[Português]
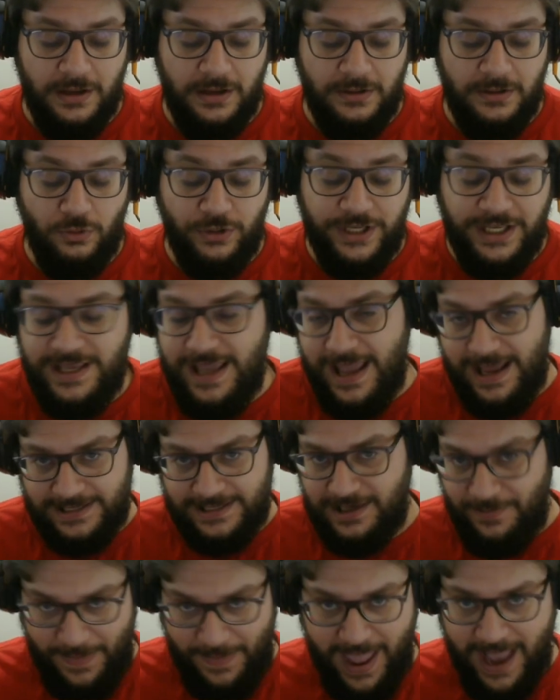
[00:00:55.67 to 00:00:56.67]
O que, que é
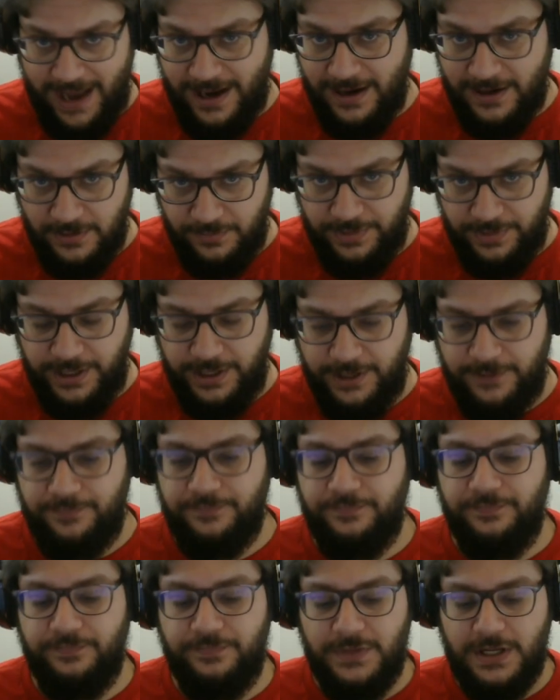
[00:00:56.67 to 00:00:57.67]
essa mega campanha?
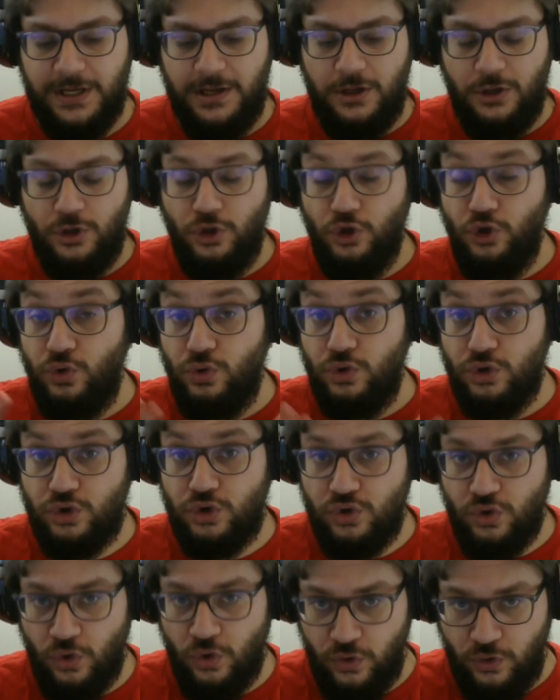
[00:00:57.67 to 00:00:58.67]
No
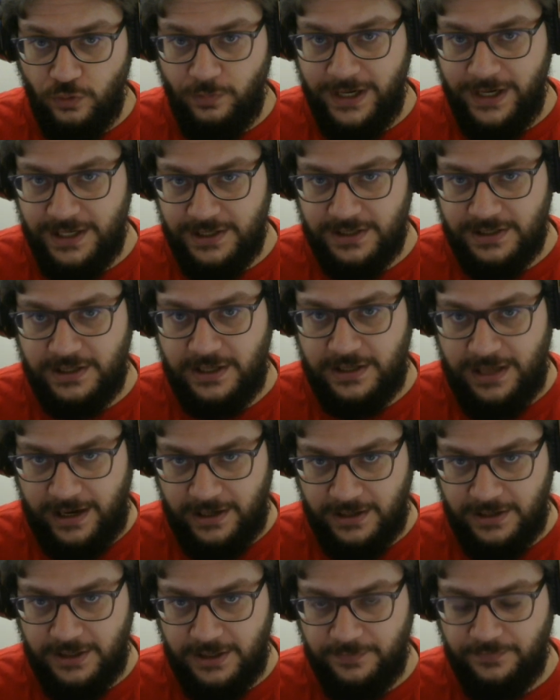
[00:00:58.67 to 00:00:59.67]
jogo in the
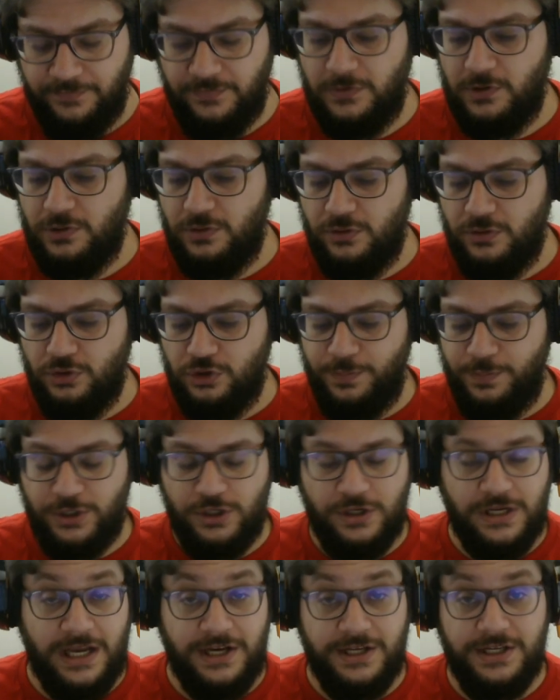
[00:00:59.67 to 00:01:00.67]
Dark, os
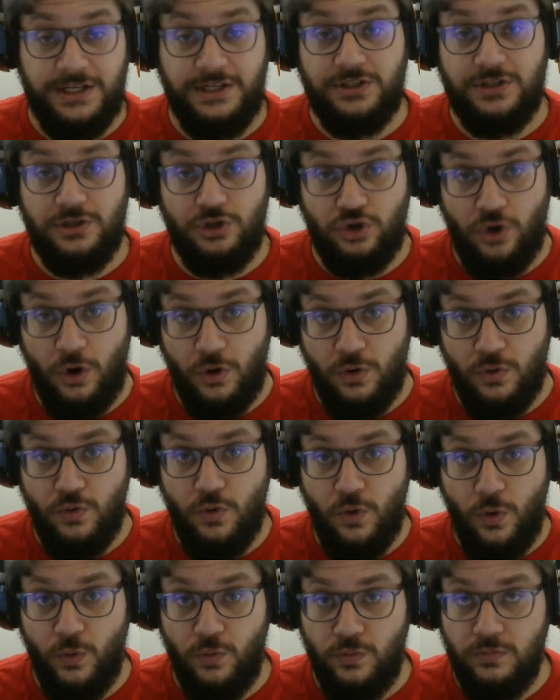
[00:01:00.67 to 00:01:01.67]
personagens jogam
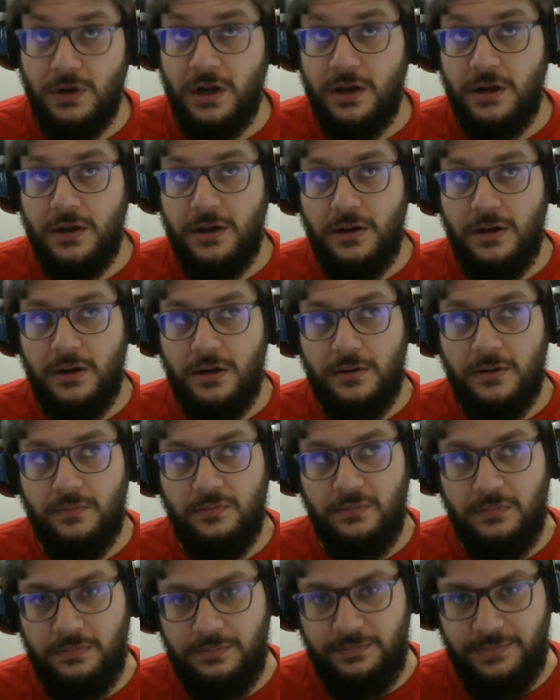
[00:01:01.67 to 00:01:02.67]
com
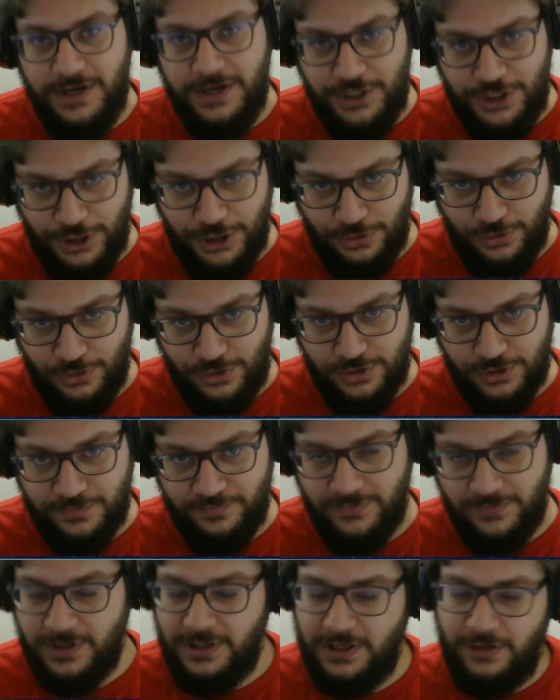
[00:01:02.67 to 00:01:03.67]
bandidos.
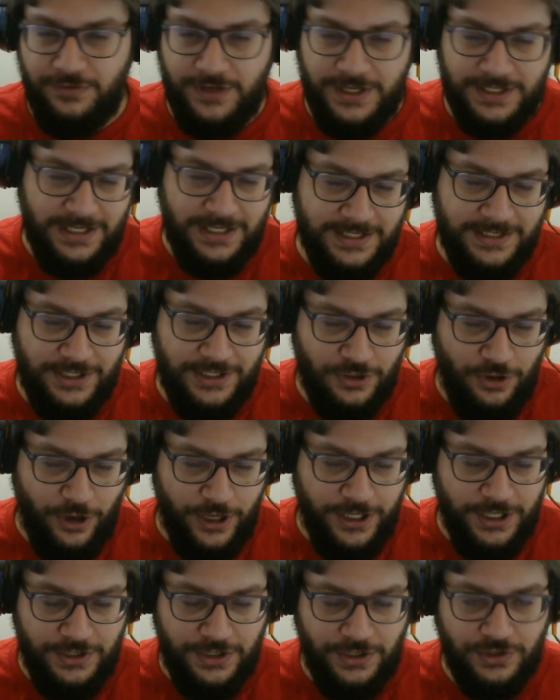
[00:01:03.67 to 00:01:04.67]
Talvez
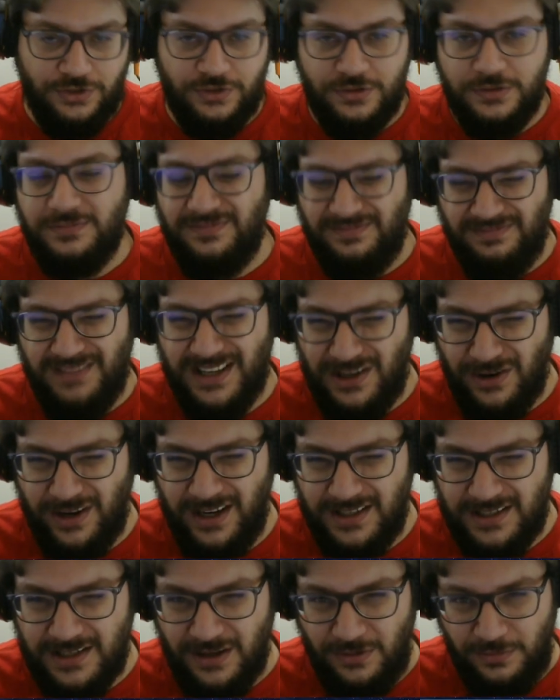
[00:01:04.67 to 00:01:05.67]
discordem disso, mas é o que
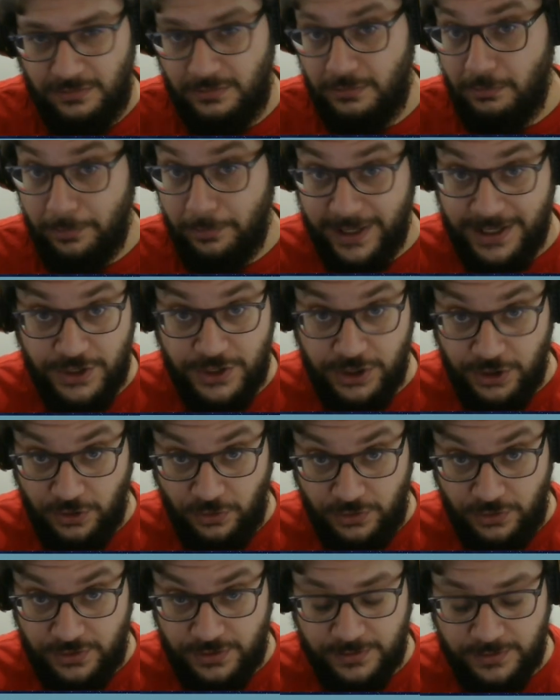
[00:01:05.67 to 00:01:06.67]
eles são:
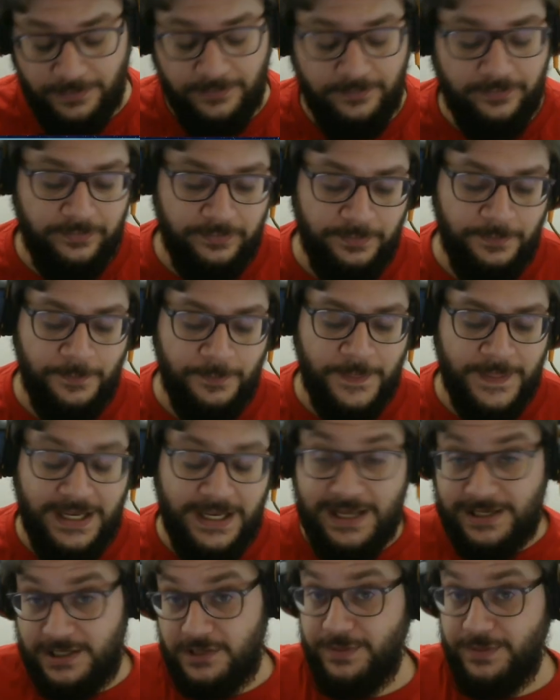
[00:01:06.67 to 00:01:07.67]
bandidos.
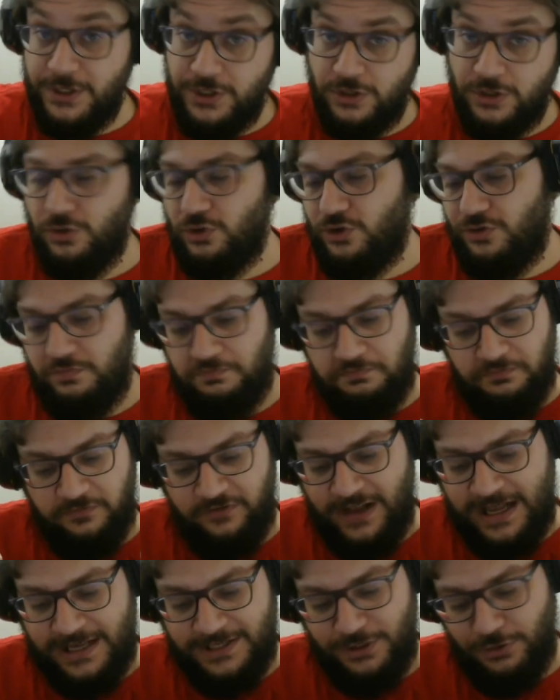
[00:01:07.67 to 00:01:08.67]
E esses bandidos
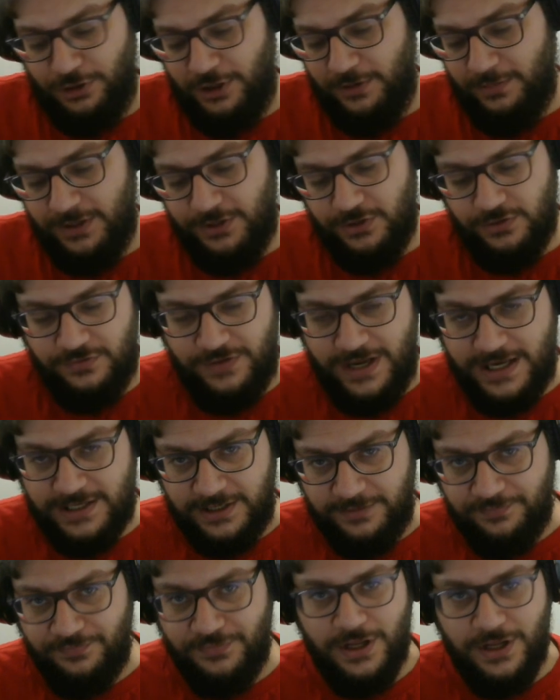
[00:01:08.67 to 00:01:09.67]
fazem o que bandidos fazem.